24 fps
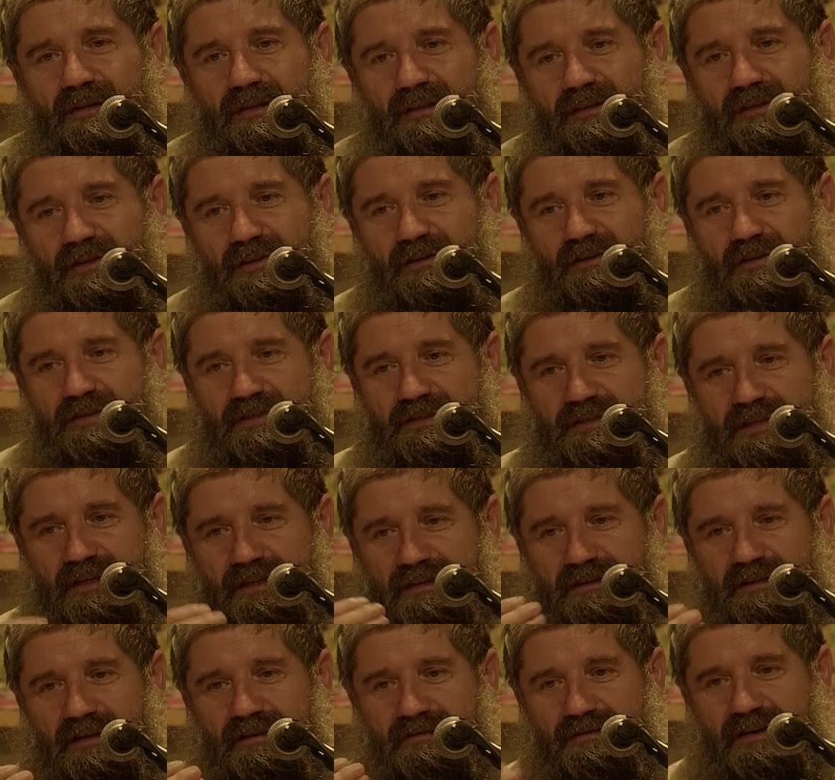dlatego jest
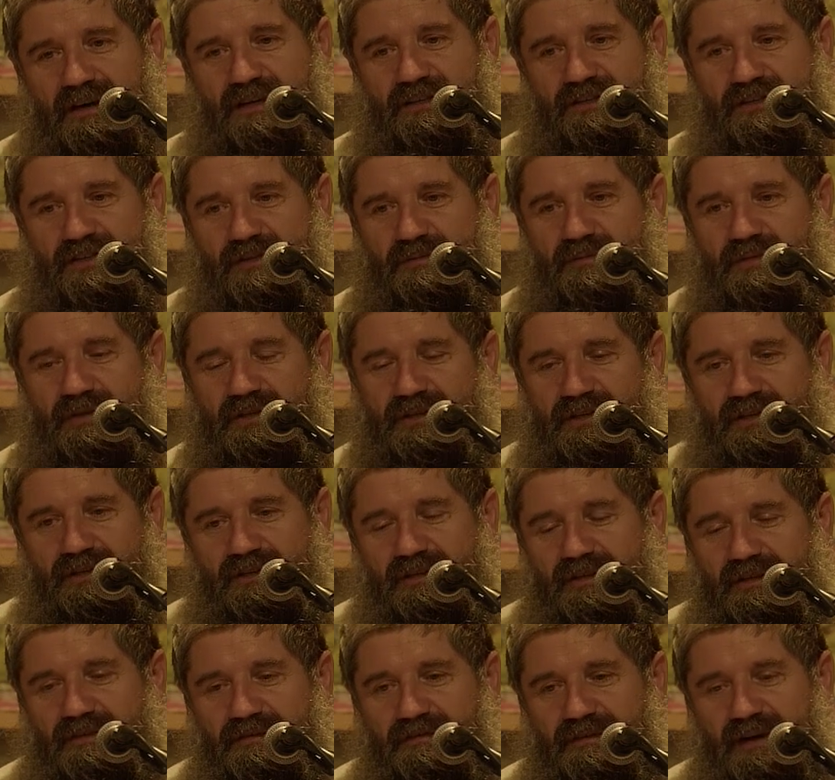tak, tak ważne, żeby
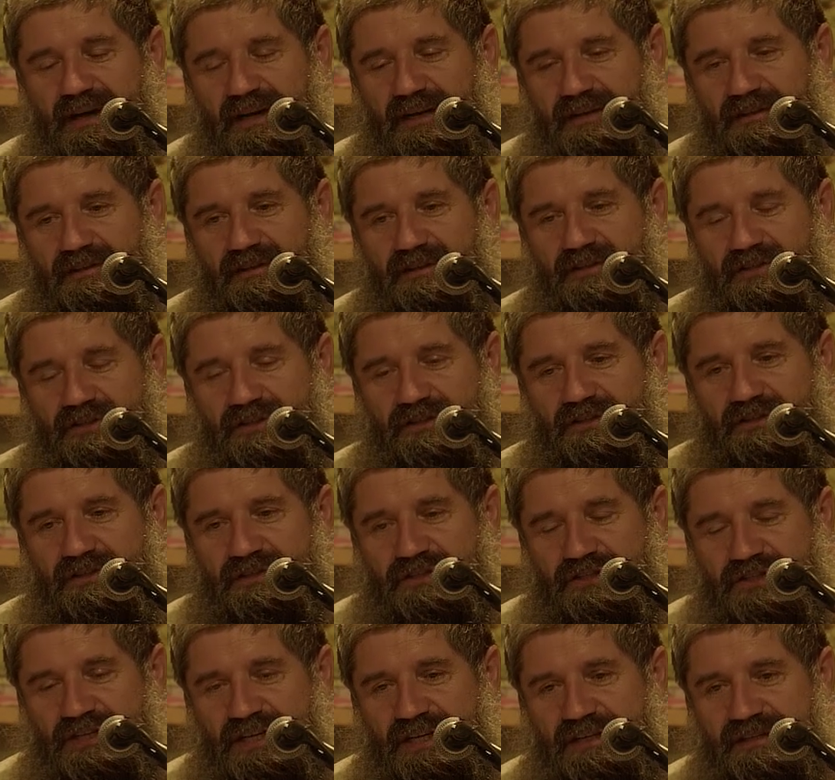tych, tych warg też
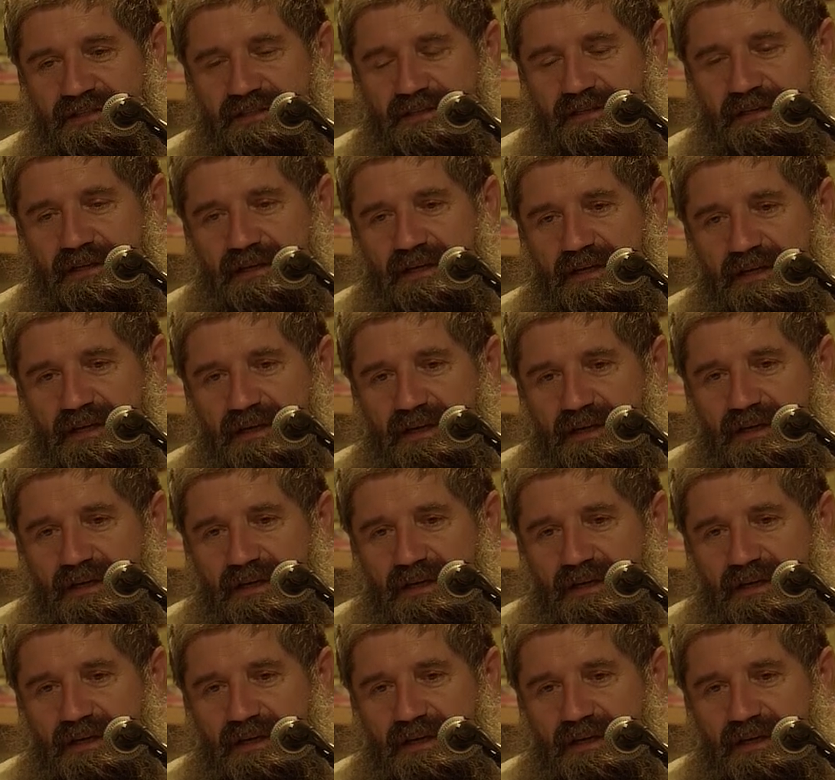strzec.